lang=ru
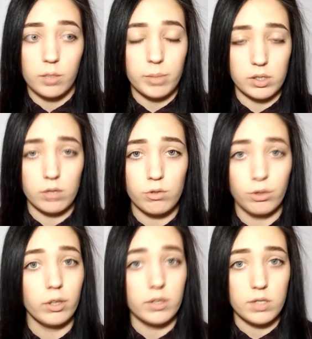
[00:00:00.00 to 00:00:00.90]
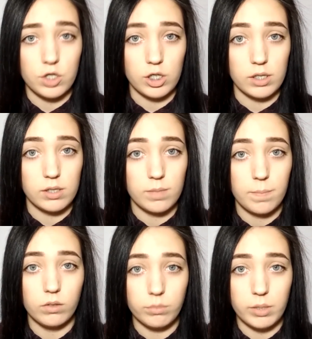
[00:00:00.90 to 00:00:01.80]
признаюсь только сейчас.
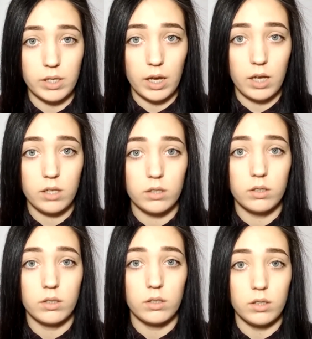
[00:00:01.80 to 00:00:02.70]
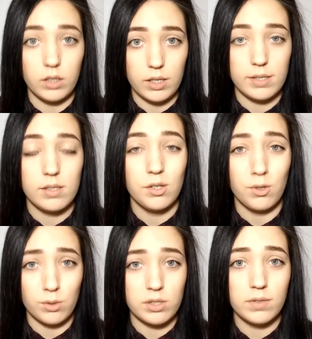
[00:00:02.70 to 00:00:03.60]
У меня есть
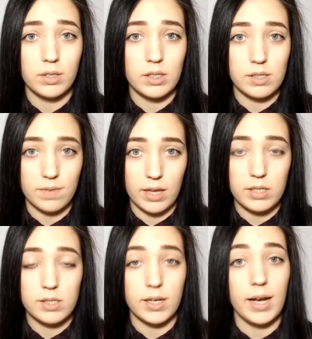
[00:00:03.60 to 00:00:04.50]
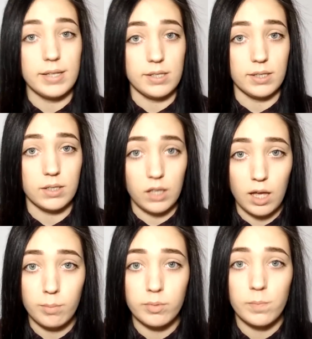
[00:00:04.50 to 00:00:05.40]
родственная связь с Катей
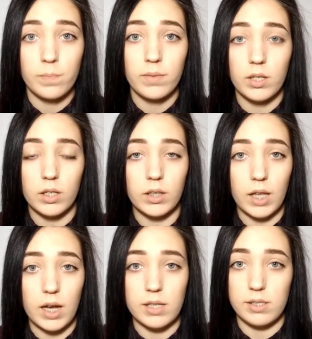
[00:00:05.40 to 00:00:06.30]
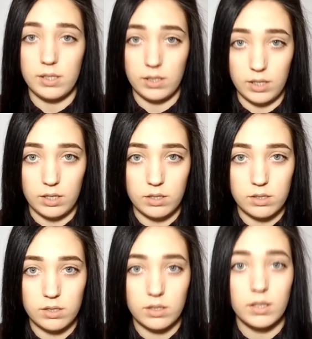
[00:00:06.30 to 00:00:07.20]
Клэп, Настей
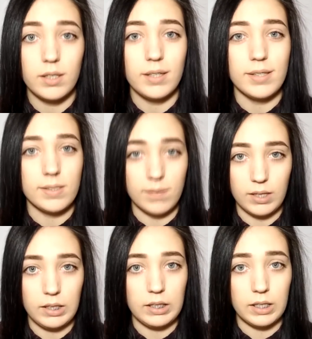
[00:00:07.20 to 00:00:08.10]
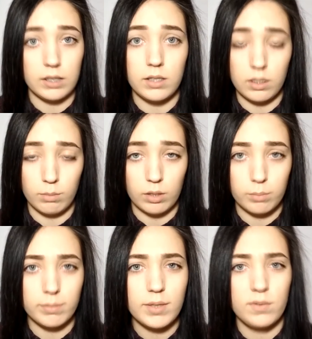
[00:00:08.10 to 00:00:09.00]
Герц, и Светой Дейдример.
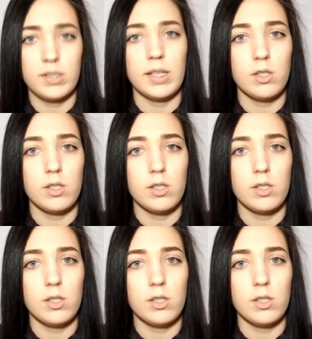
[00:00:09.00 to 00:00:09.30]
Мы все